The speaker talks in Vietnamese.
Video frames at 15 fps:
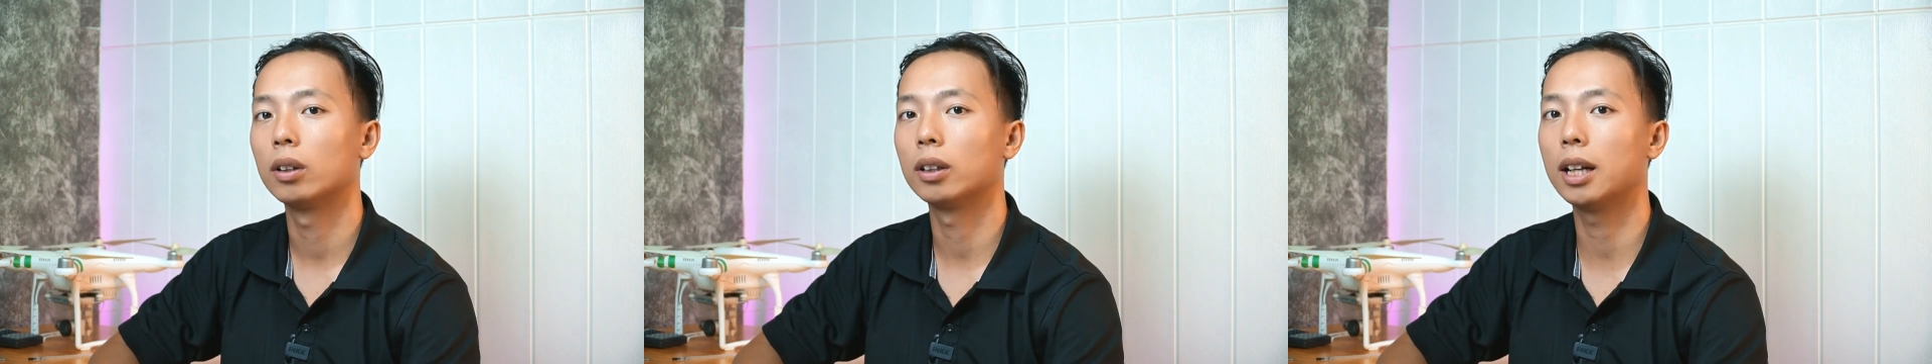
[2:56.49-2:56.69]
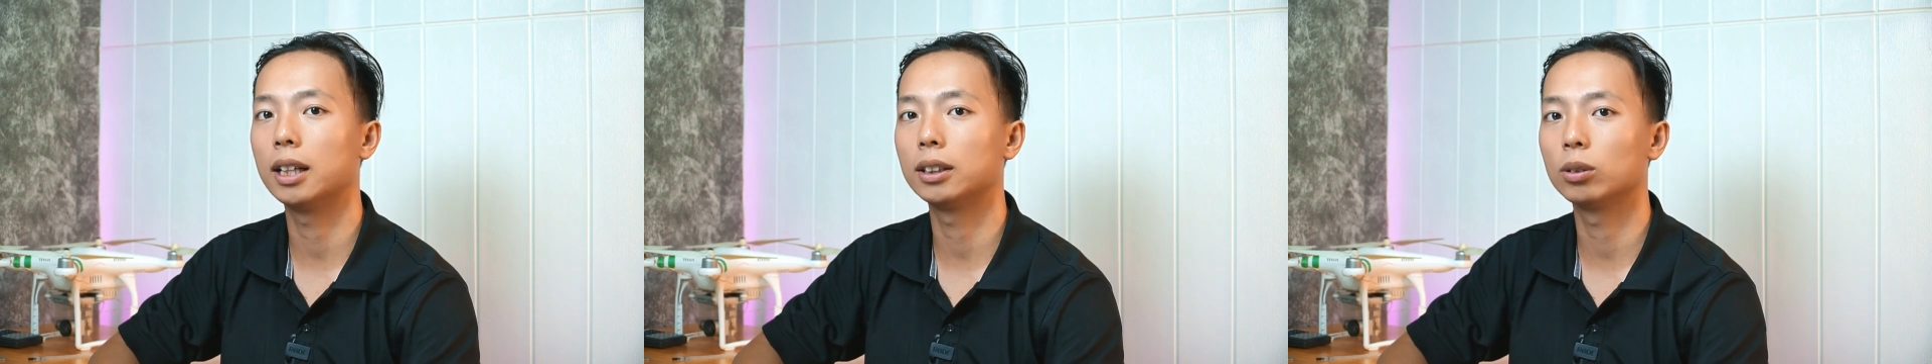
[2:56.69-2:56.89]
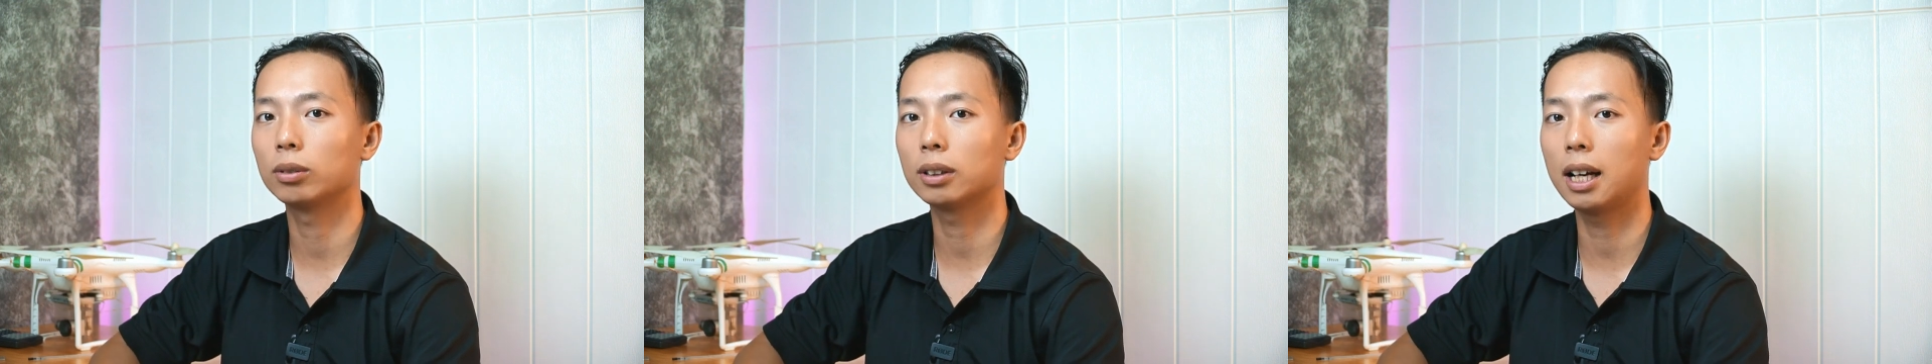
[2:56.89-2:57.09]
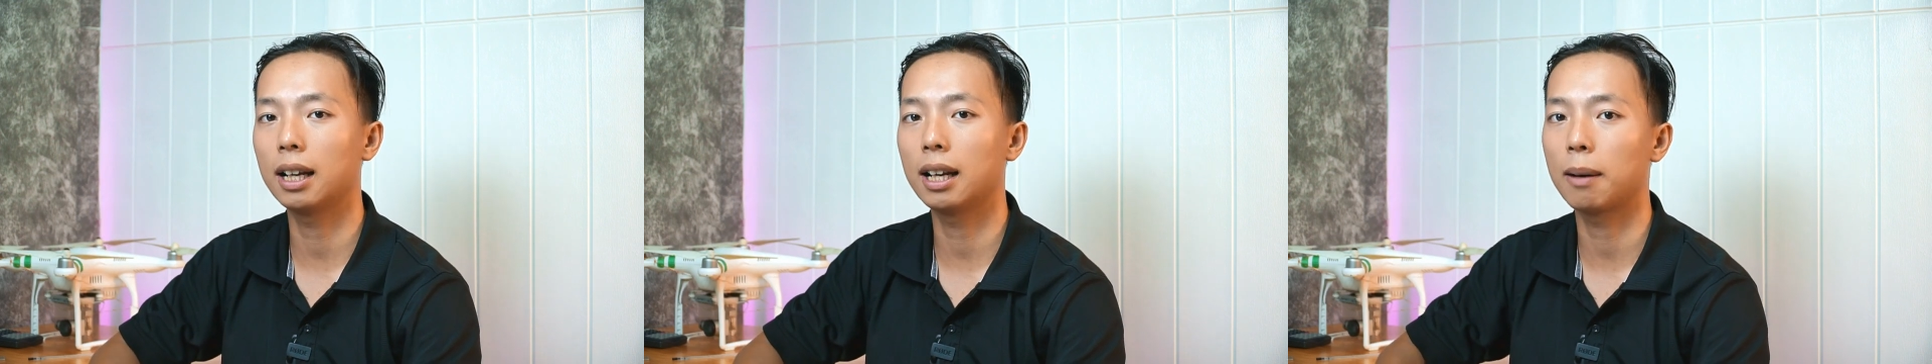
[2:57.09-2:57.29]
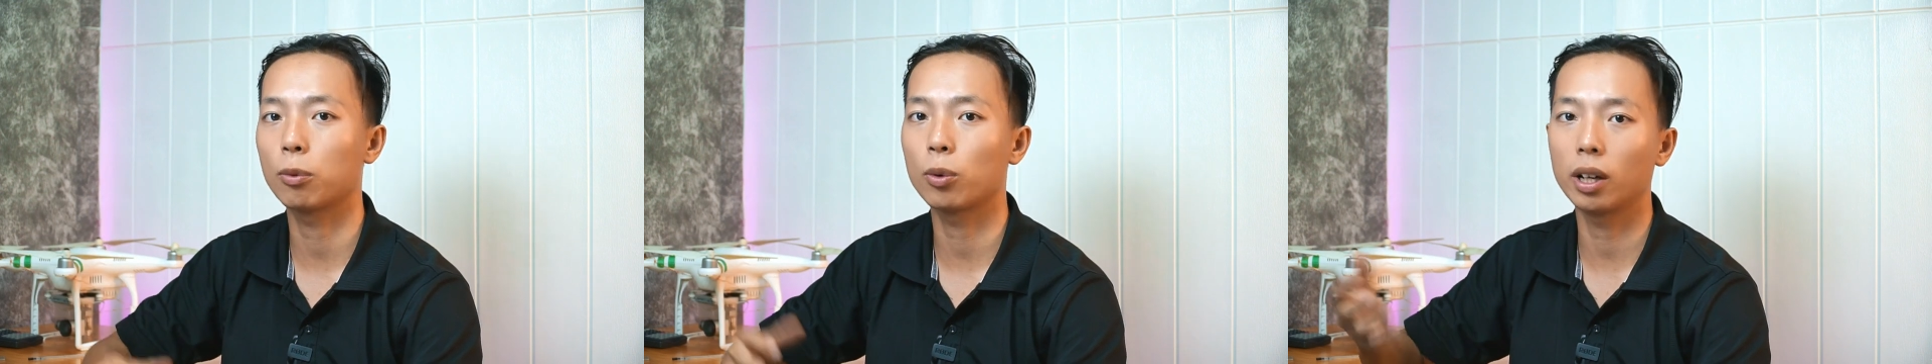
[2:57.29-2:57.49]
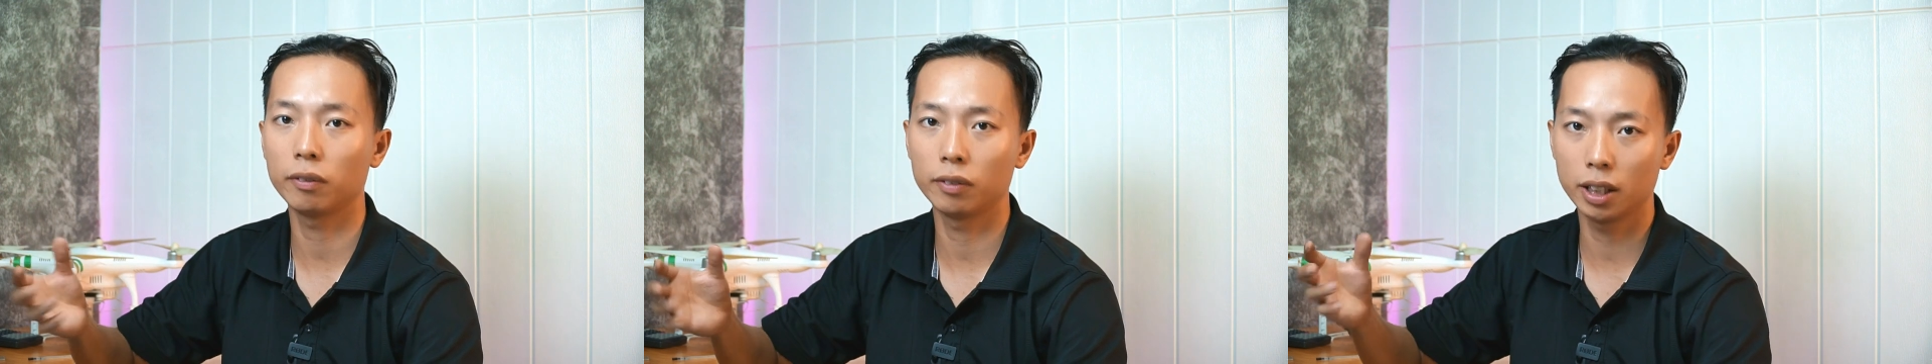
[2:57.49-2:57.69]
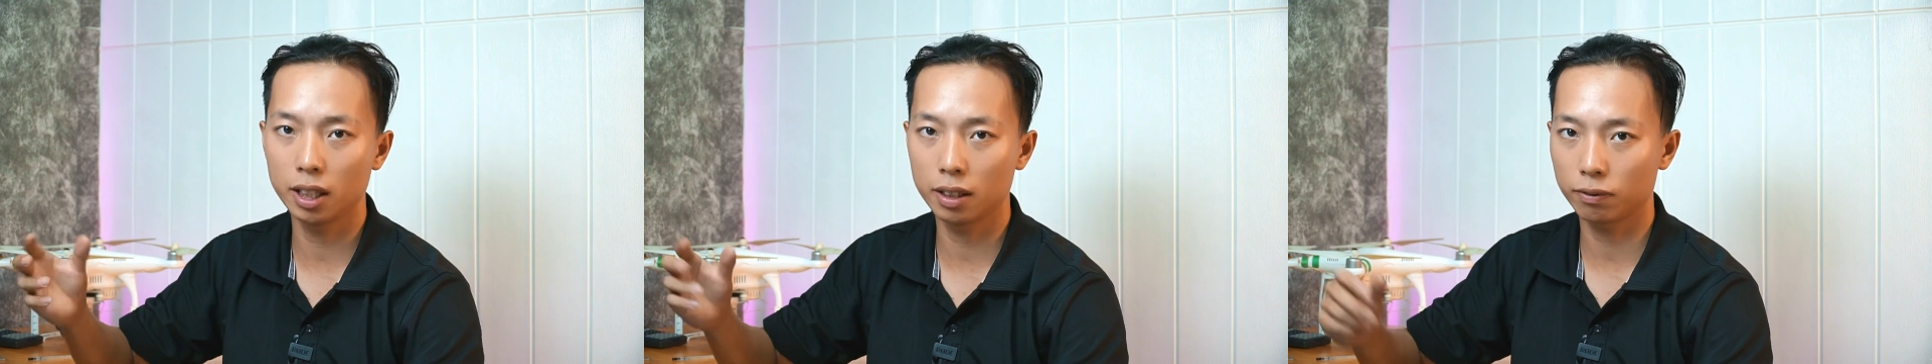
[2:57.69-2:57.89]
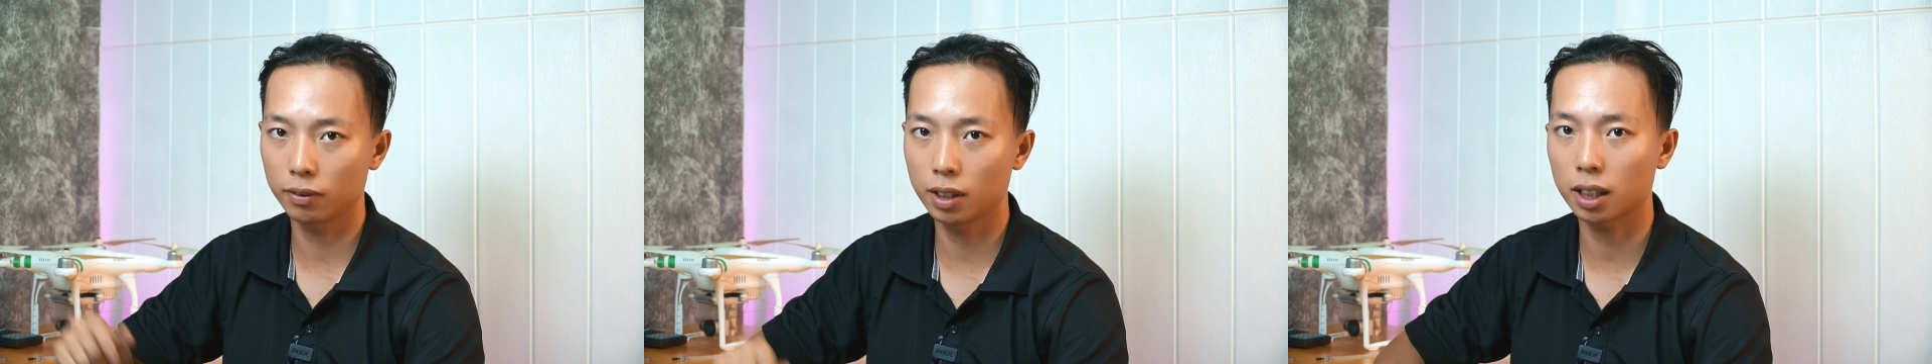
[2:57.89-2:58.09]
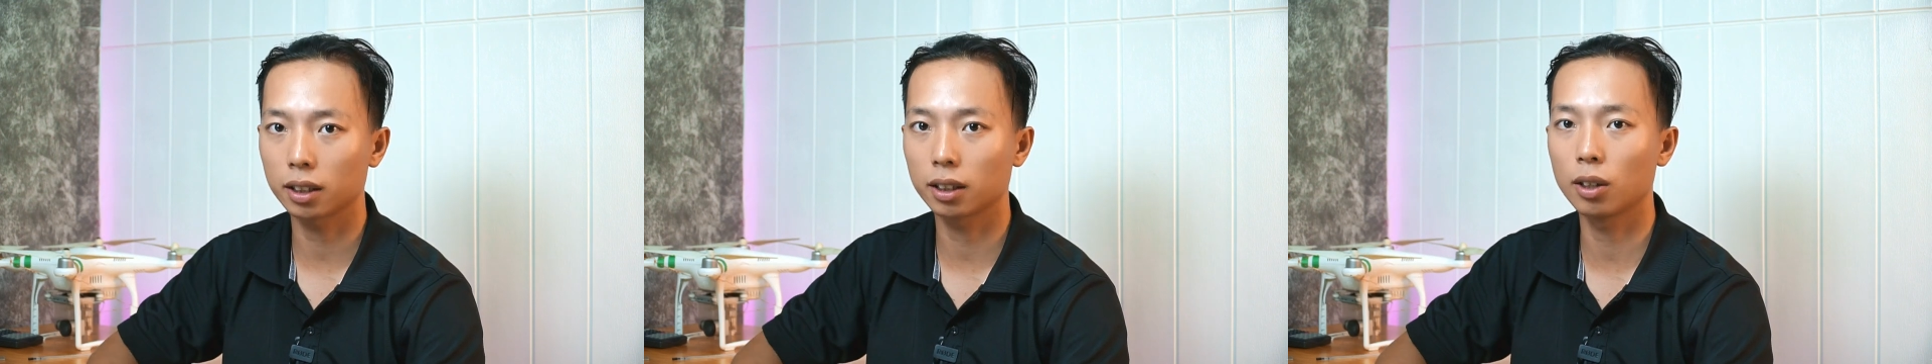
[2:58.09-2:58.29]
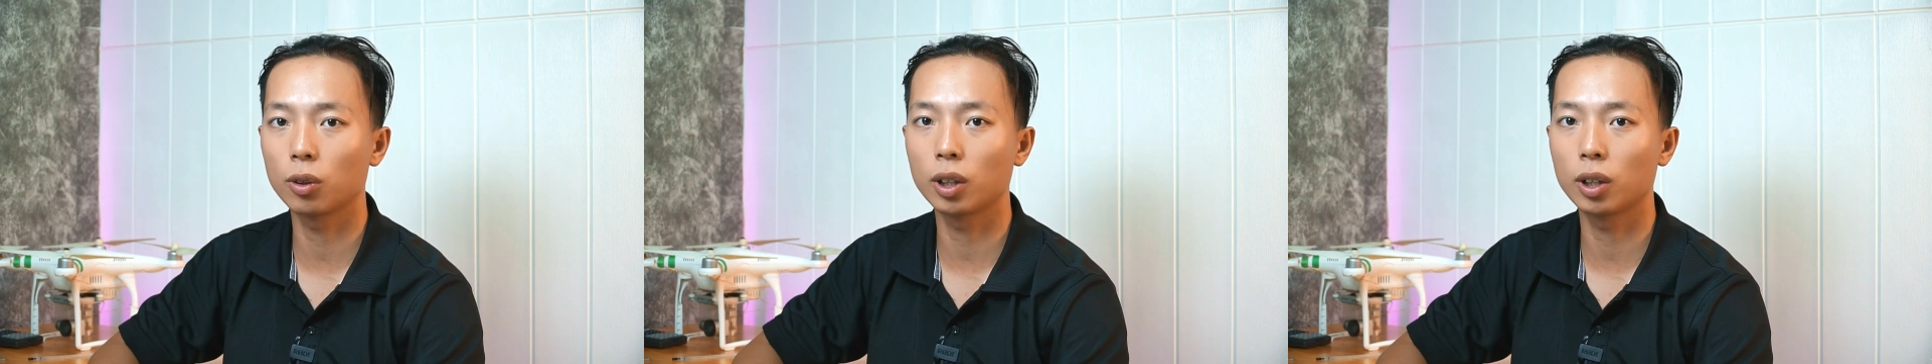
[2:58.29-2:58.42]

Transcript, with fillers: để chúng ta làm quen với việc điều